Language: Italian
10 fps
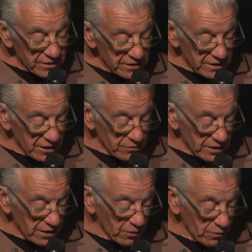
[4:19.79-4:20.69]
si
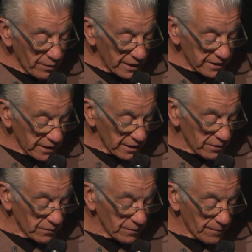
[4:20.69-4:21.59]
seguiva un pannello.
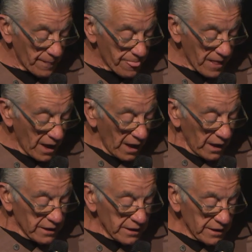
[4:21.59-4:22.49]

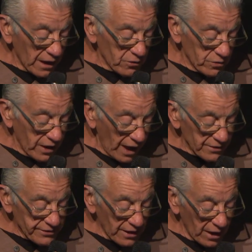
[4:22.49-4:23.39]

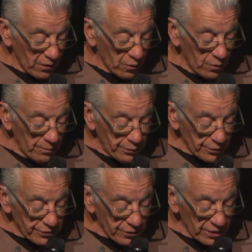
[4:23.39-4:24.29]
Inaculata un
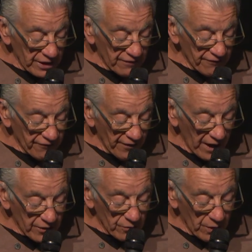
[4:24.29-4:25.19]
portone in
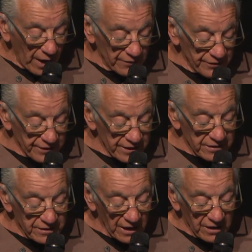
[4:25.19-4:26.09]
ferro a
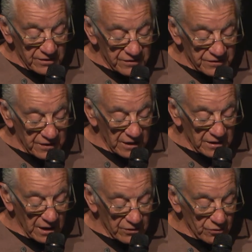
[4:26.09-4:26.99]
dritta
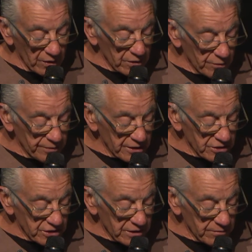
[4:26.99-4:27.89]
insegna dove lo
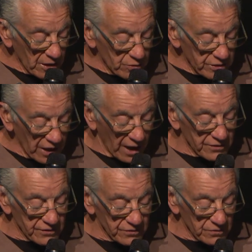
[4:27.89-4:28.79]
principio
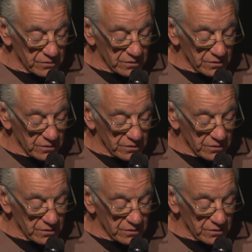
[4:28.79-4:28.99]
udiasso.